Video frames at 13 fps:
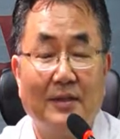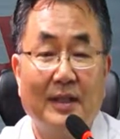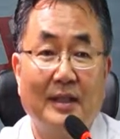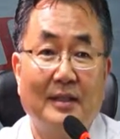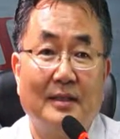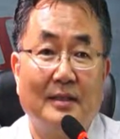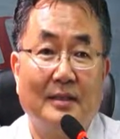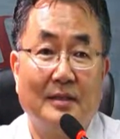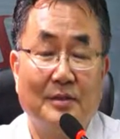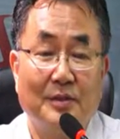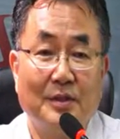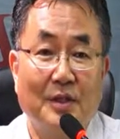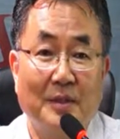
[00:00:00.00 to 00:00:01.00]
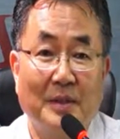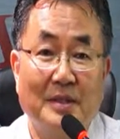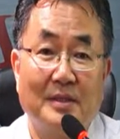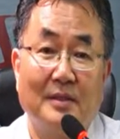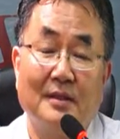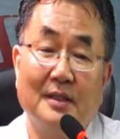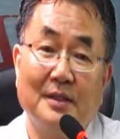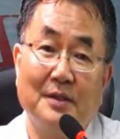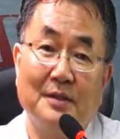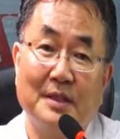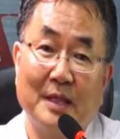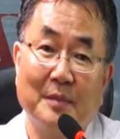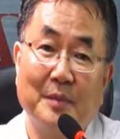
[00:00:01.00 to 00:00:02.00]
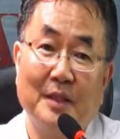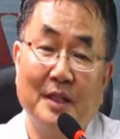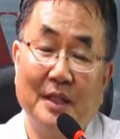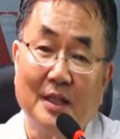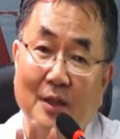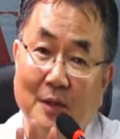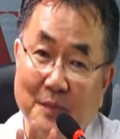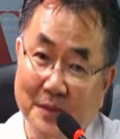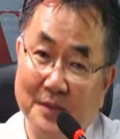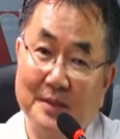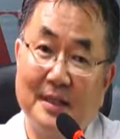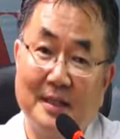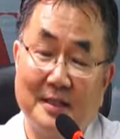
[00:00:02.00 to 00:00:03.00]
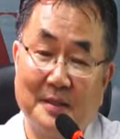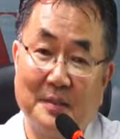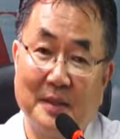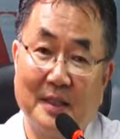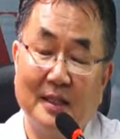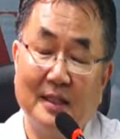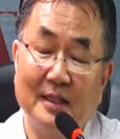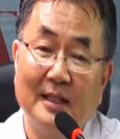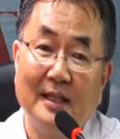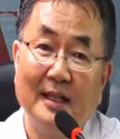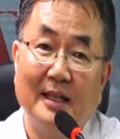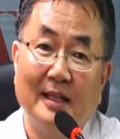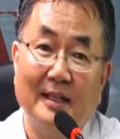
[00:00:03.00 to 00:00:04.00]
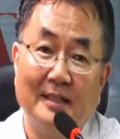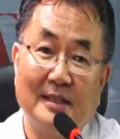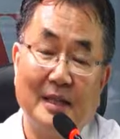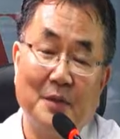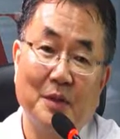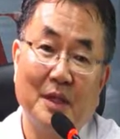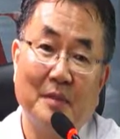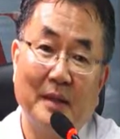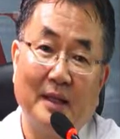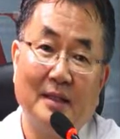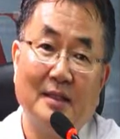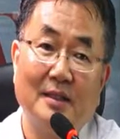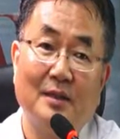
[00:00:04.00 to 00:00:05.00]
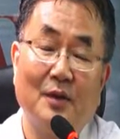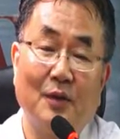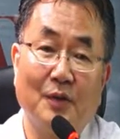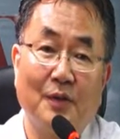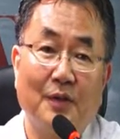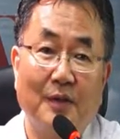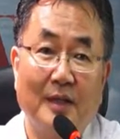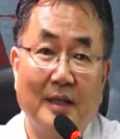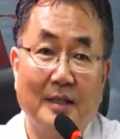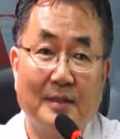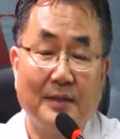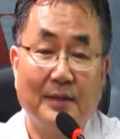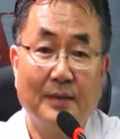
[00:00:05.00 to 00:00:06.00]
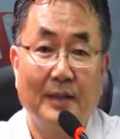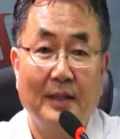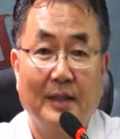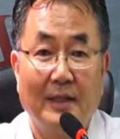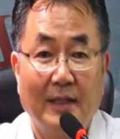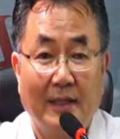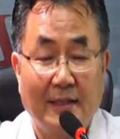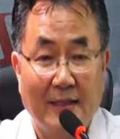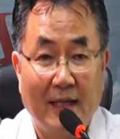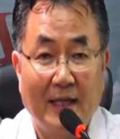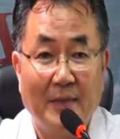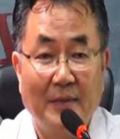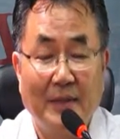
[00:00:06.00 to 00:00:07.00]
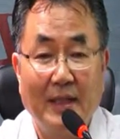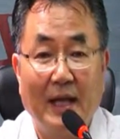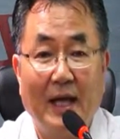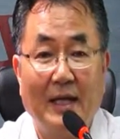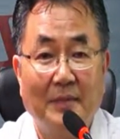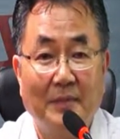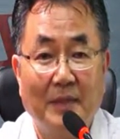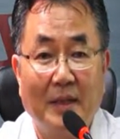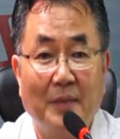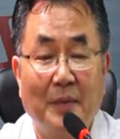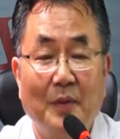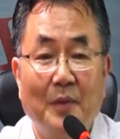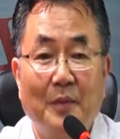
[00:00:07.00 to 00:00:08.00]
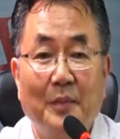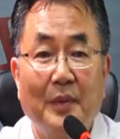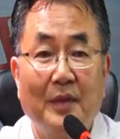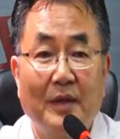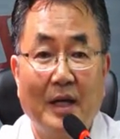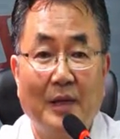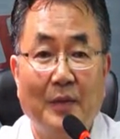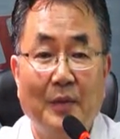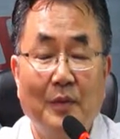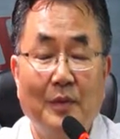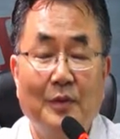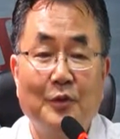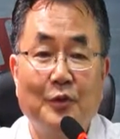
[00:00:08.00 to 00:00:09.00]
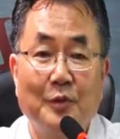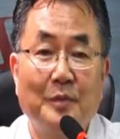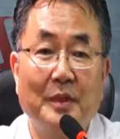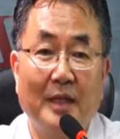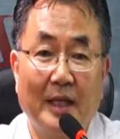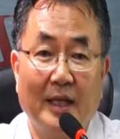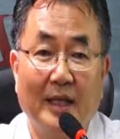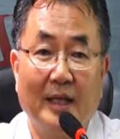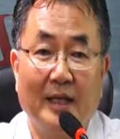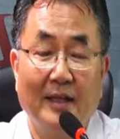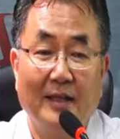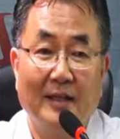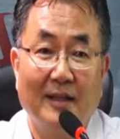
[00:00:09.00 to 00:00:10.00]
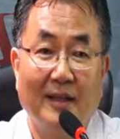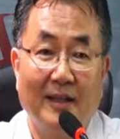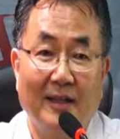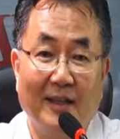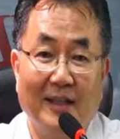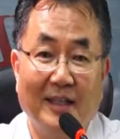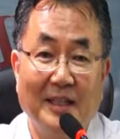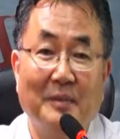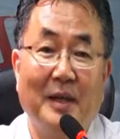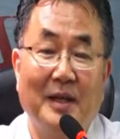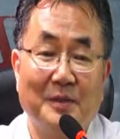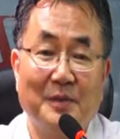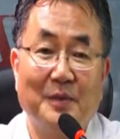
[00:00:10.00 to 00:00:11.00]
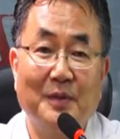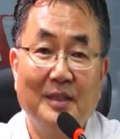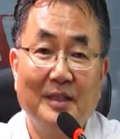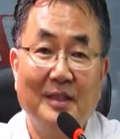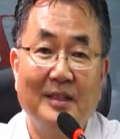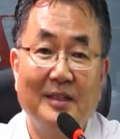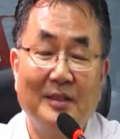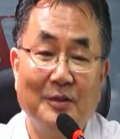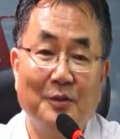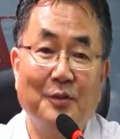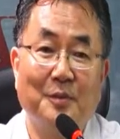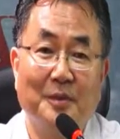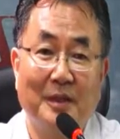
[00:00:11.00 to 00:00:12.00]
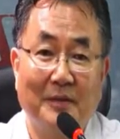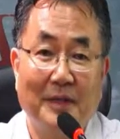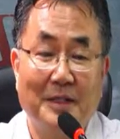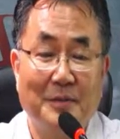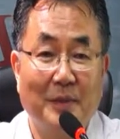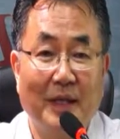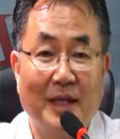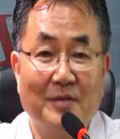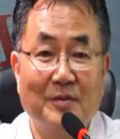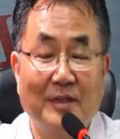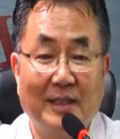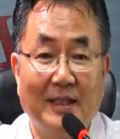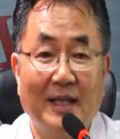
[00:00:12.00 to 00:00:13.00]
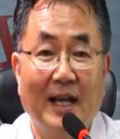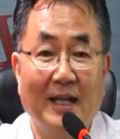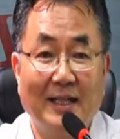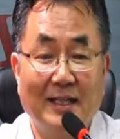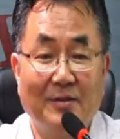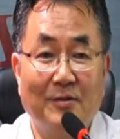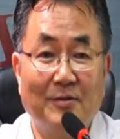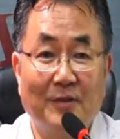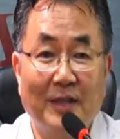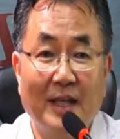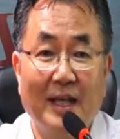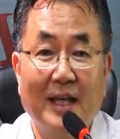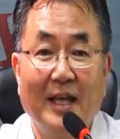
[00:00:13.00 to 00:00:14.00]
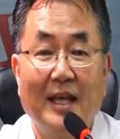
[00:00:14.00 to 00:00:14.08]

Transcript: 했던 스위처 믹서는 이런 장면이 없었지 않습니까? 이 새롭게 만드는 걸 어떻게 해서 사람들이 아름답고 편하고 쉽게 예, 이 방송을 유튜브나 페이스북에 할 수 있는가 하는 기술 중에